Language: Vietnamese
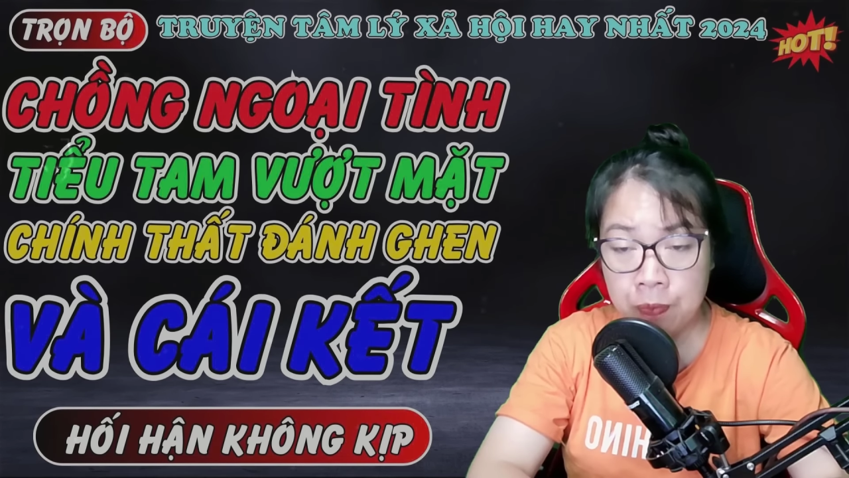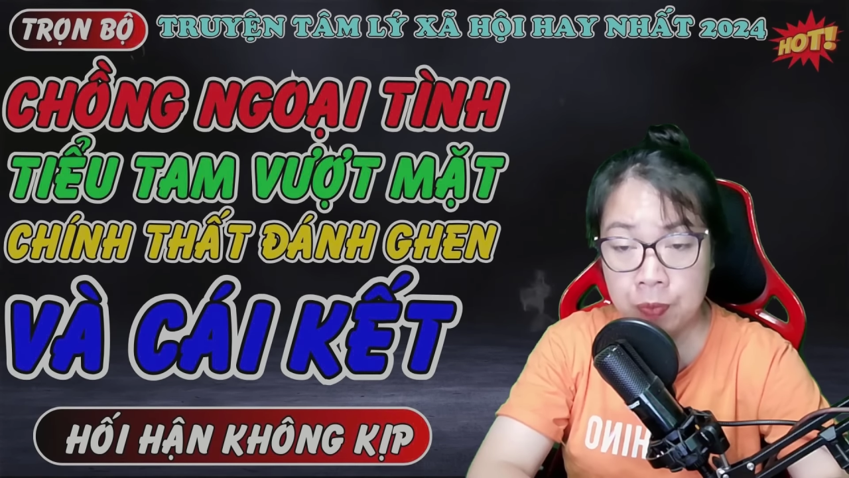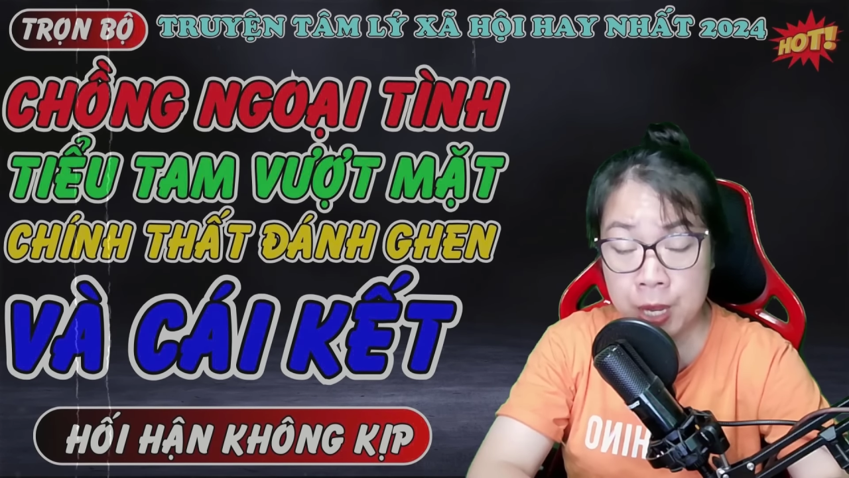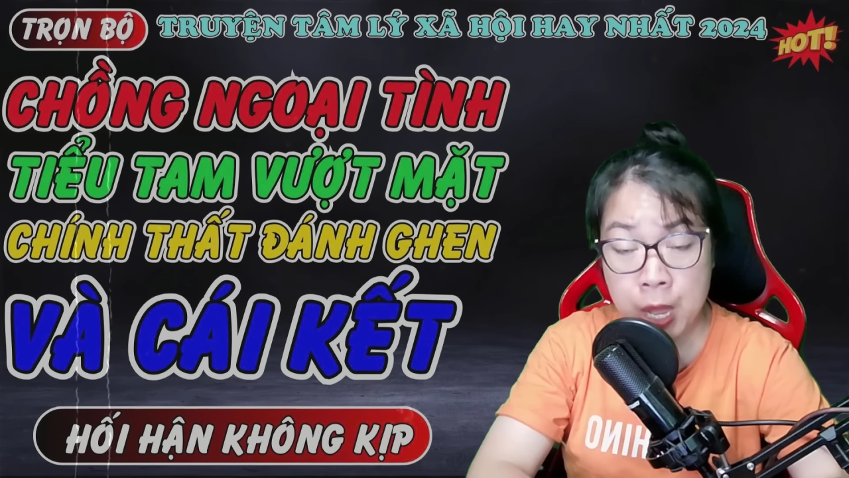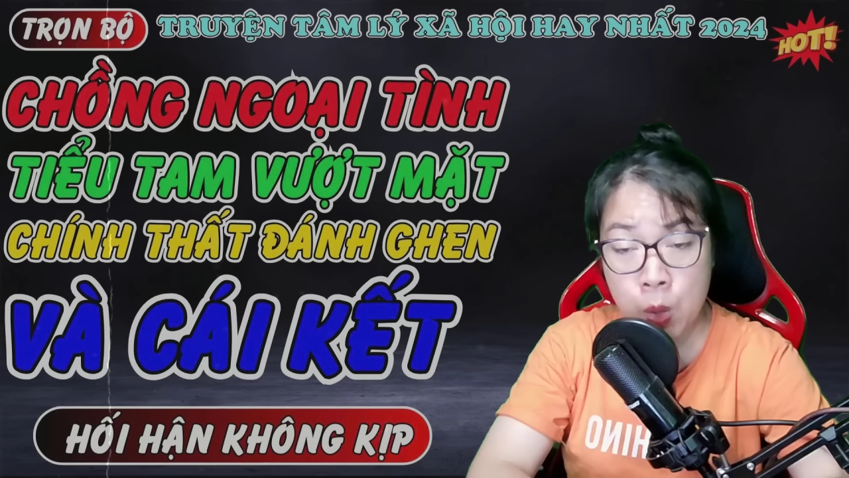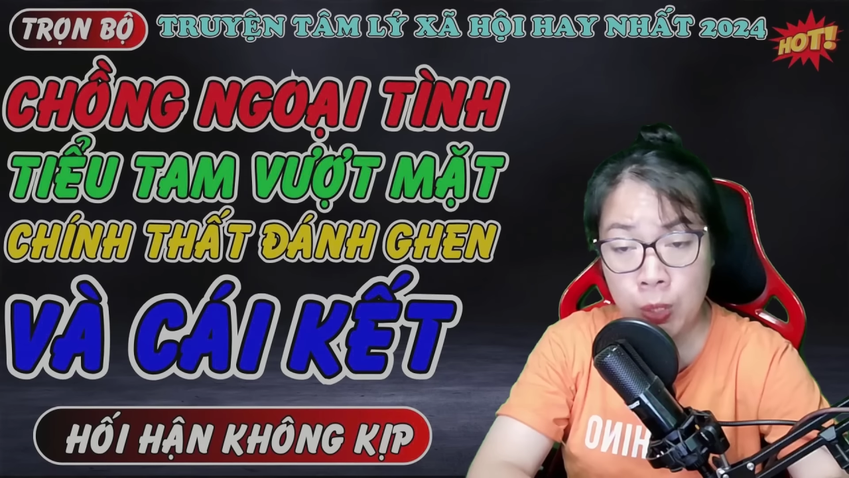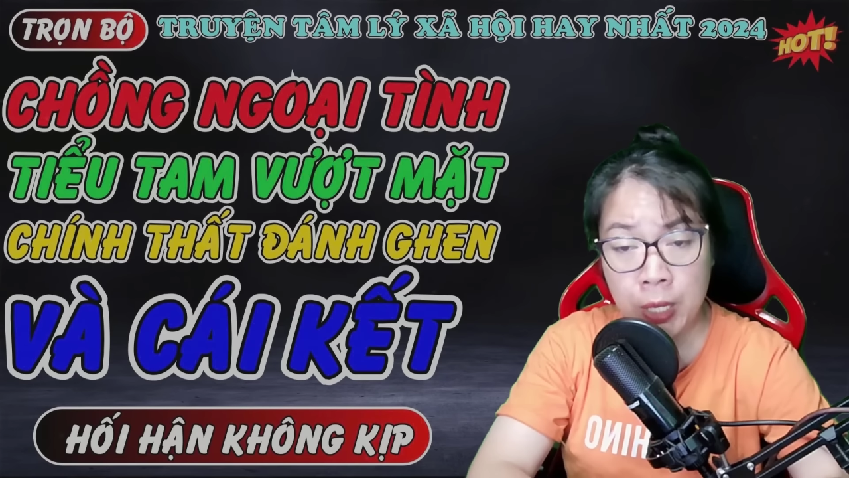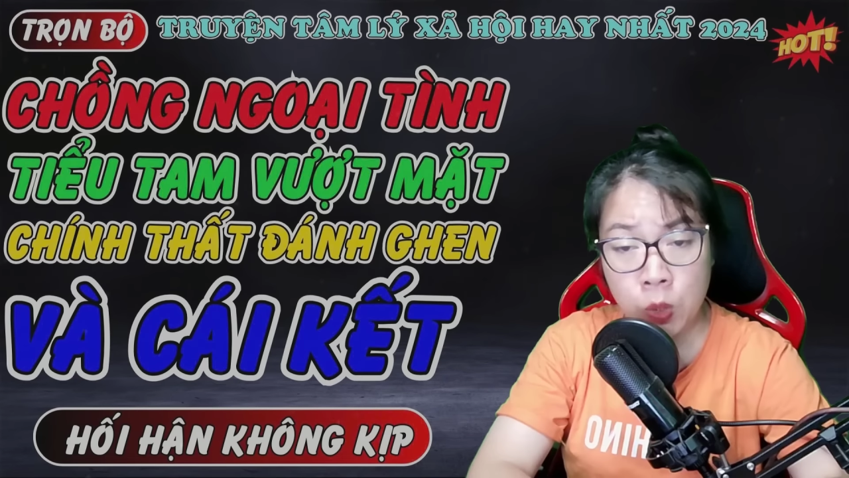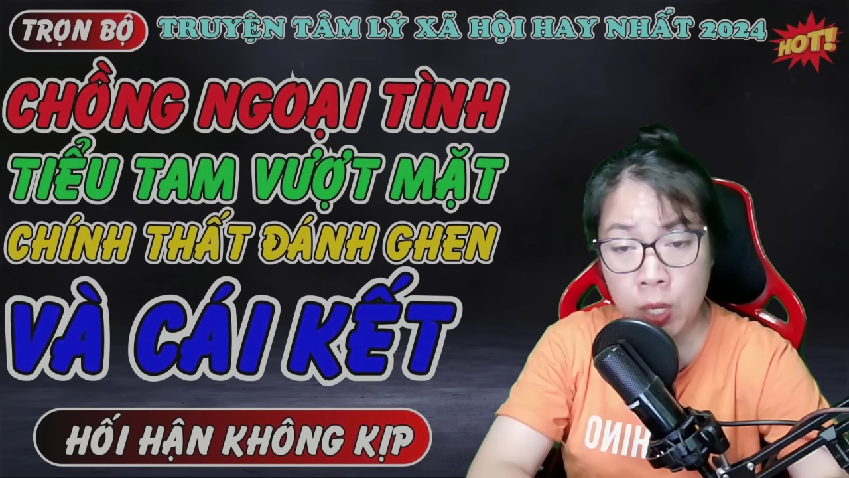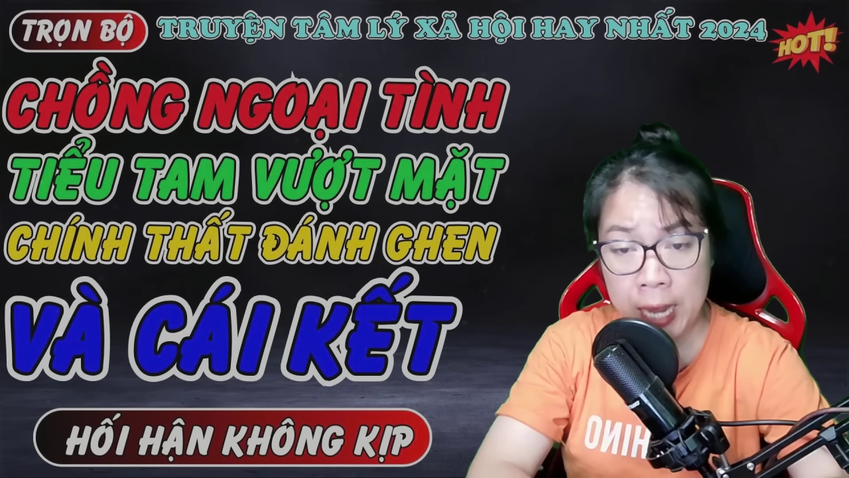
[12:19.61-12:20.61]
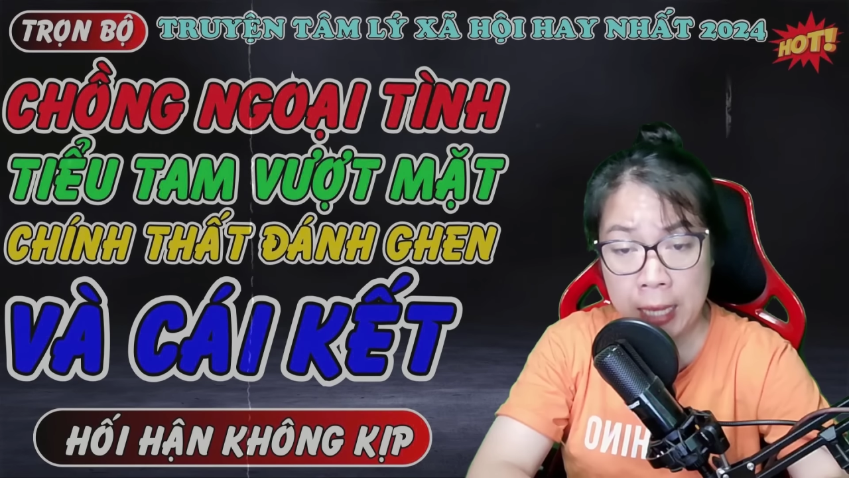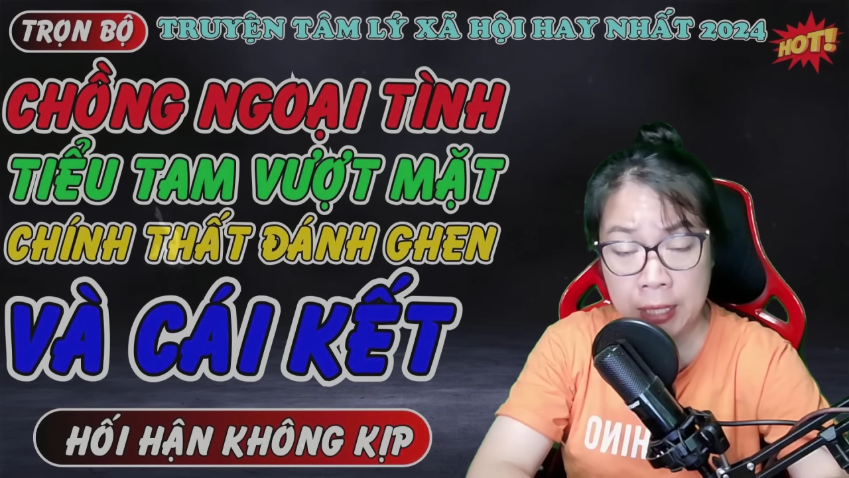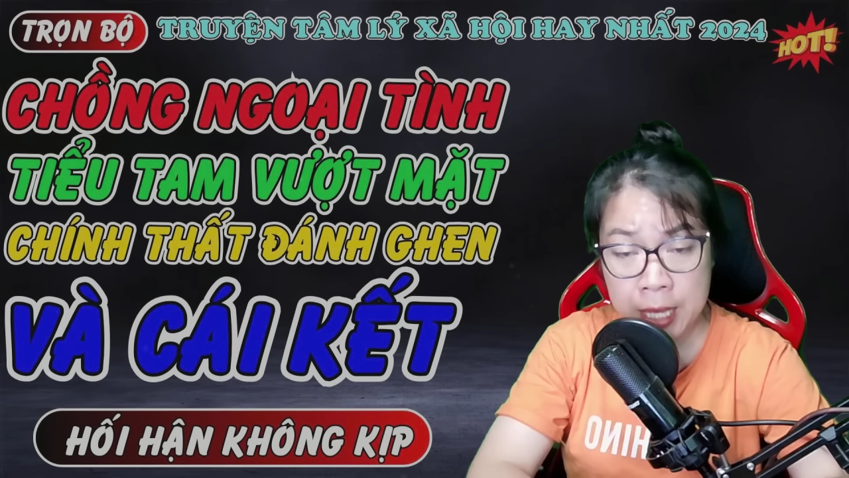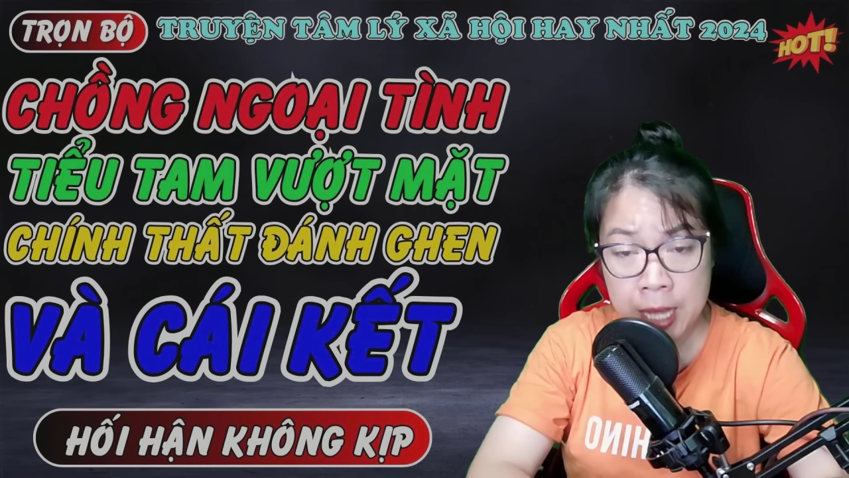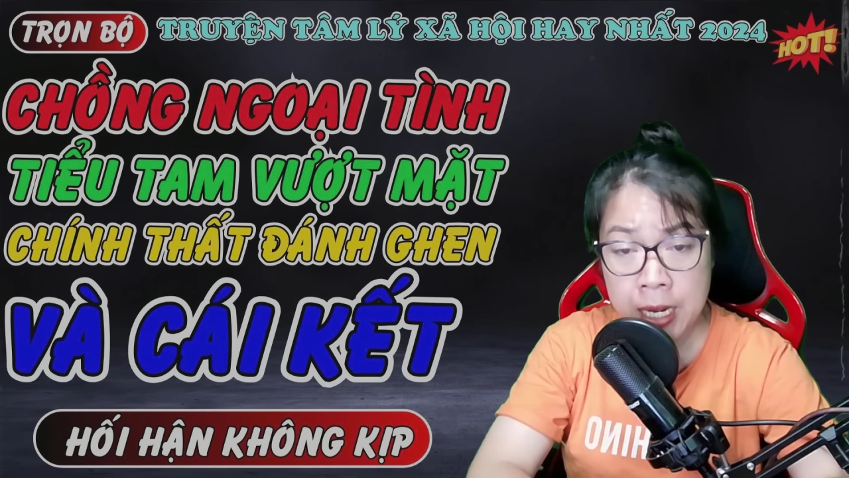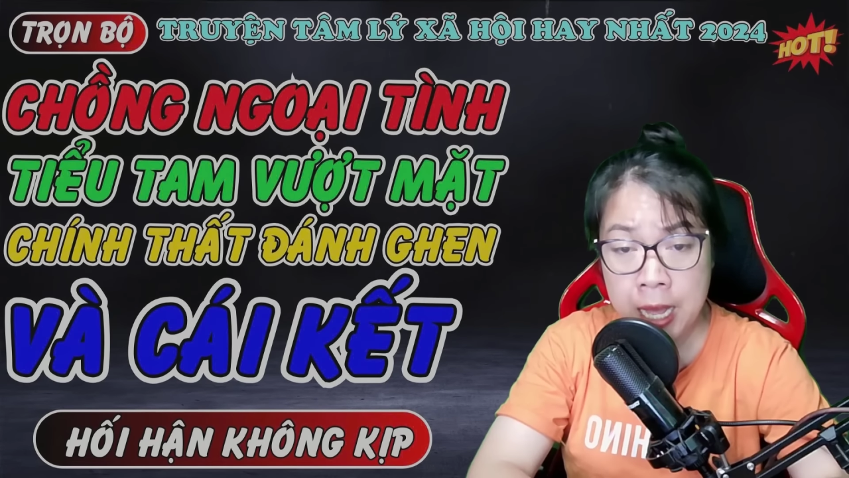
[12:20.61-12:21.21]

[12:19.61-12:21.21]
Điều khiến tôi ngạc nhiên